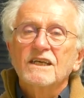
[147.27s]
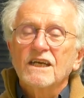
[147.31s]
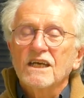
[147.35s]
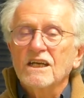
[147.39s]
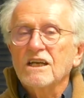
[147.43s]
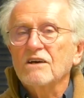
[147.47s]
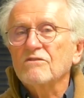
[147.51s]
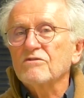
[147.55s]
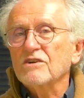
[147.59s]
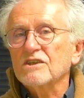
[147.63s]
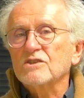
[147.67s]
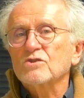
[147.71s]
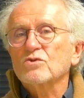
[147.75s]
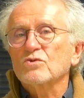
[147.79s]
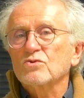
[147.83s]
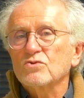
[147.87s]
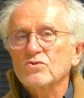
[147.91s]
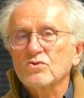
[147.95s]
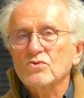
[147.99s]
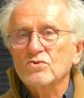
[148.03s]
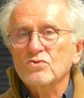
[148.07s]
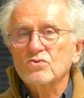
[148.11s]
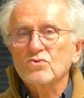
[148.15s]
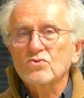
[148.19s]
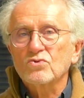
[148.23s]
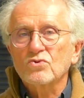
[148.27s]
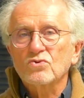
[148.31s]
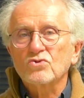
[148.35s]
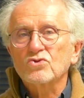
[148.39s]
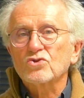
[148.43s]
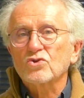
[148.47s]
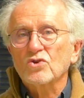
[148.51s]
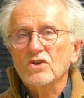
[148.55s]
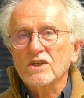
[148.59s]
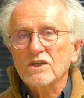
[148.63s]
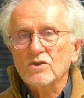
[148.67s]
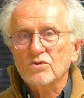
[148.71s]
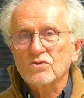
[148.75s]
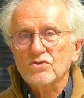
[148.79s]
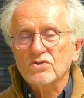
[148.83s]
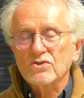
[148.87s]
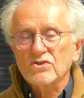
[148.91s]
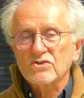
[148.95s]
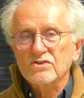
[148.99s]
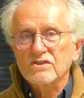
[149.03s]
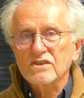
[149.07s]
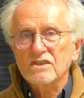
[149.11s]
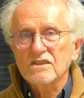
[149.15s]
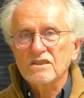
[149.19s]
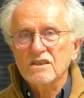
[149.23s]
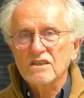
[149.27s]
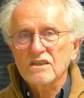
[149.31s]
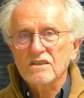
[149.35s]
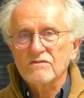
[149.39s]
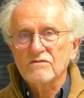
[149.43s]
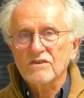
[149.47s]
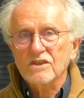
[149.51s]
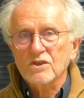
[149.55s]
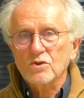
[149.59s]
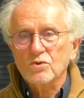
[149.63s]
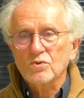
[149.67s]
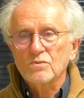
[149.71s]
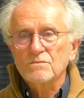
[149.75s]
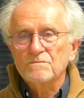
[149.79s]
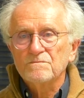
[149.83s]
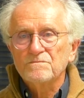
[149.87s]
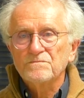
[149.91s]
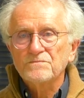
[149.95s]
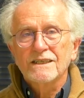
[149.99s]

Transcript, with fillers: et la façon surtout dont je l'ai ressentie et vécue.